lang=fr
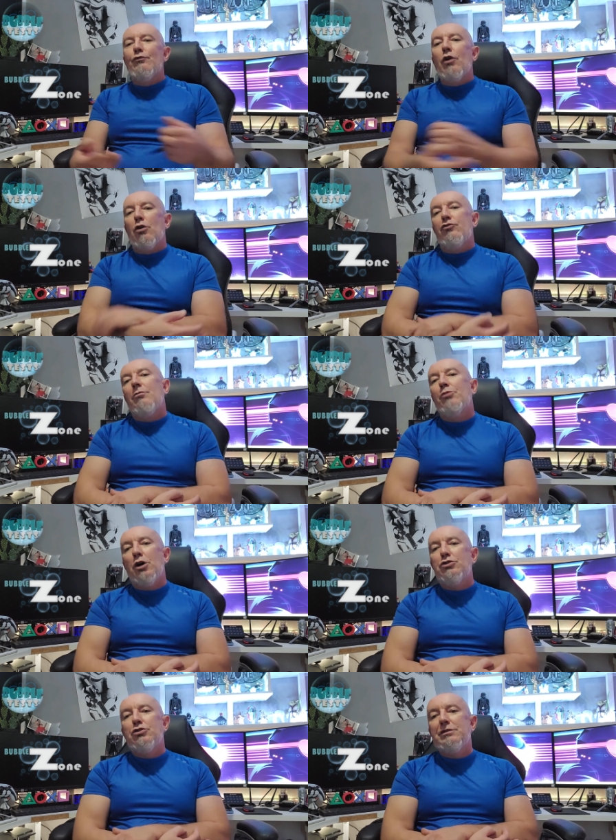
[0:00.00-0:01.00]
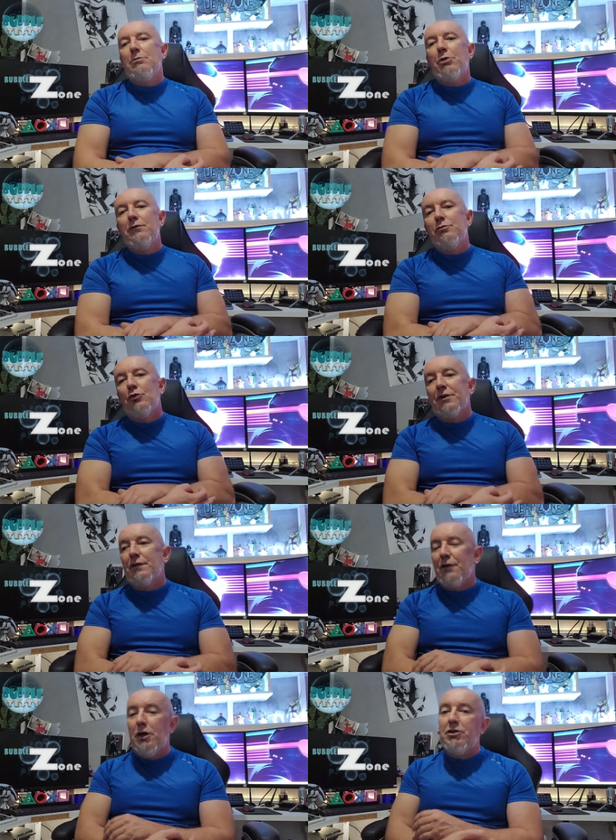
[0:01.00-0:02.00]
voilà, ça me paraît assez sympa de vous montrer
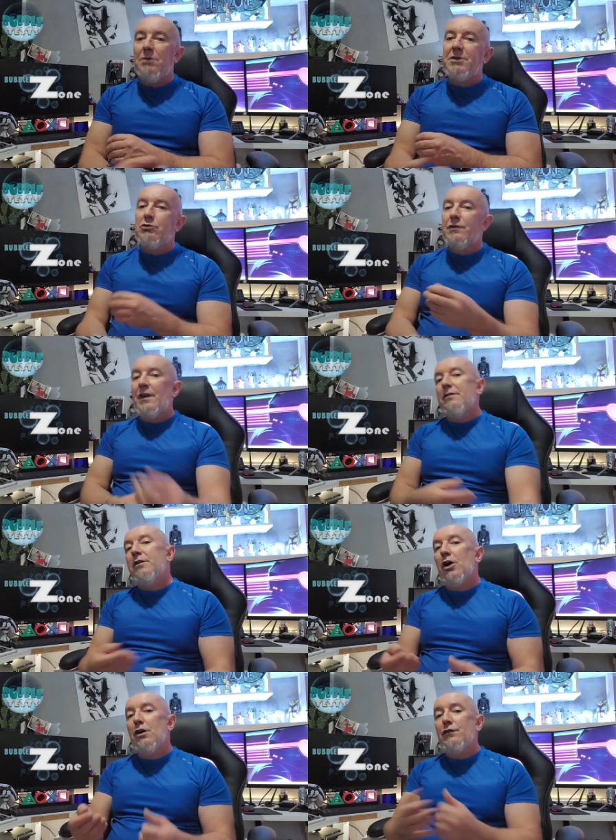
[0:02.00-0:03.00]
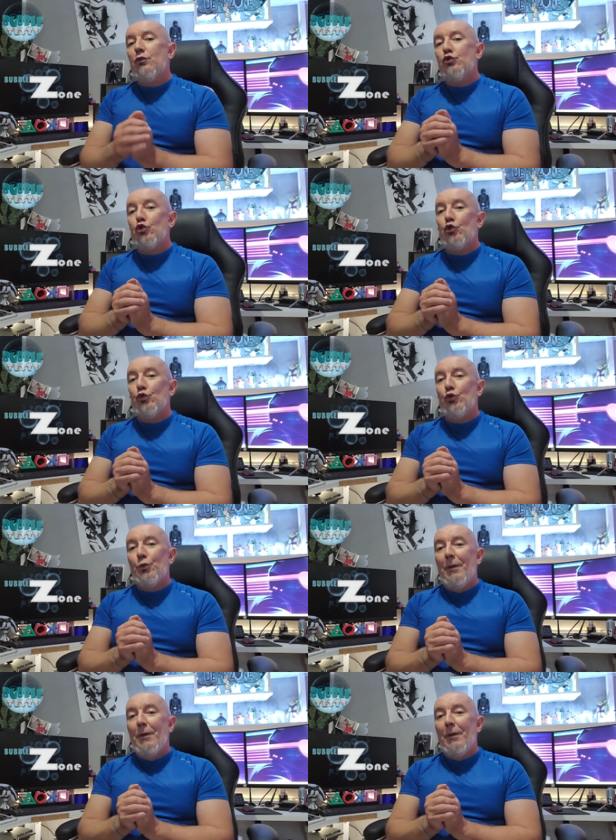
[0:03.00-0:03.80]
ça. Il y en a peut-être que ça intéresse, donc euh,